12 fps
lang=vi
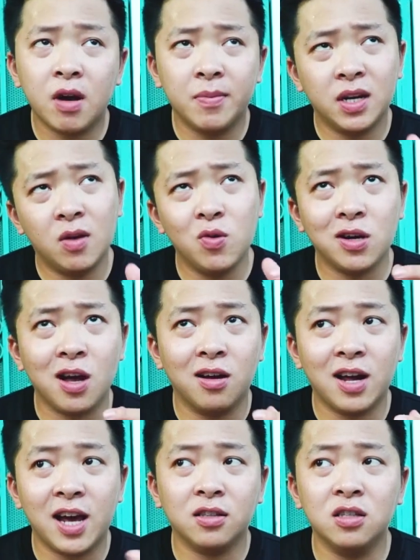và mình không có
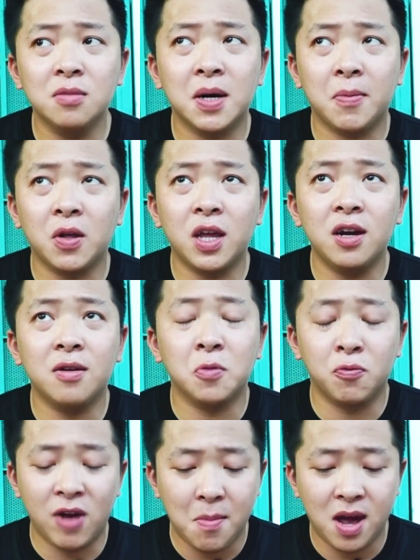cần ăn nhưng mà bảo thấy là
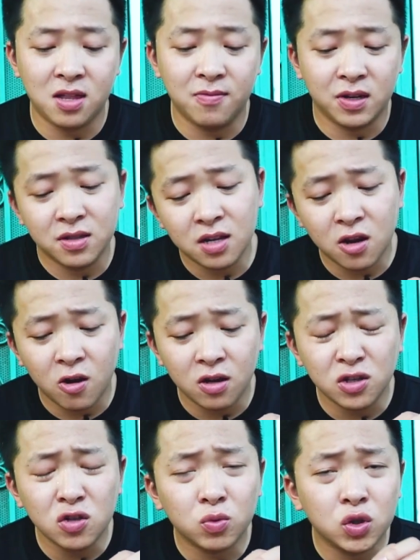một vài bạn thì vẫn thích có
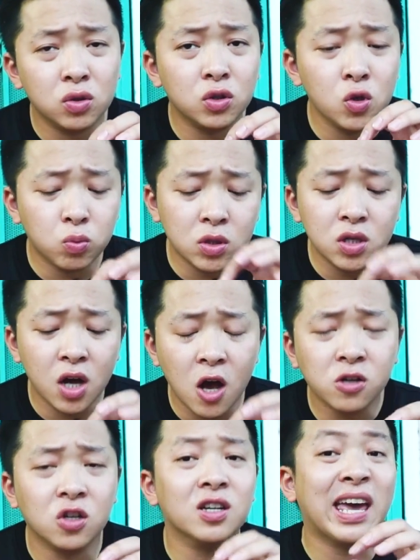chút tương
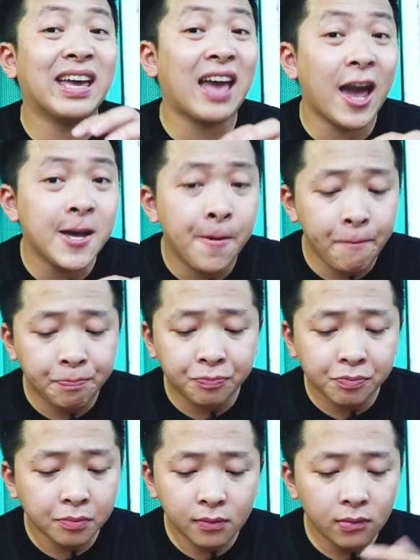ớt cho nó cay cay
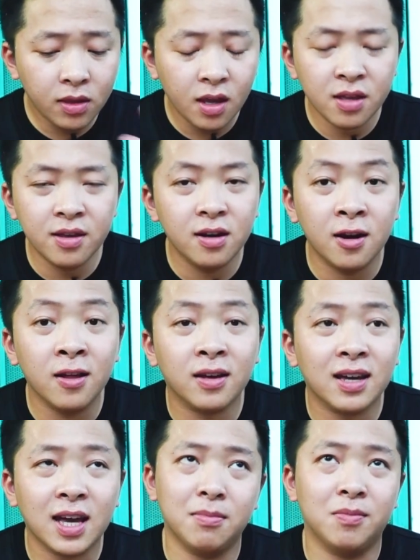như đó là
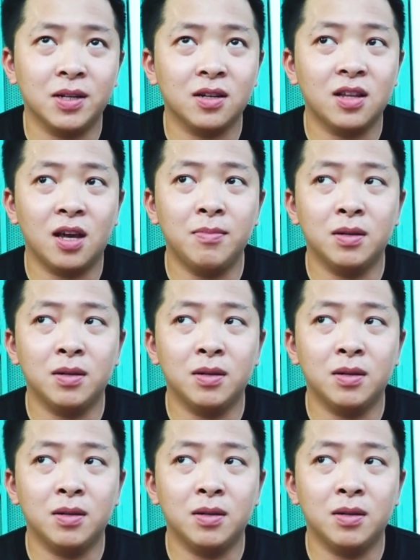cái cách mà mình có thể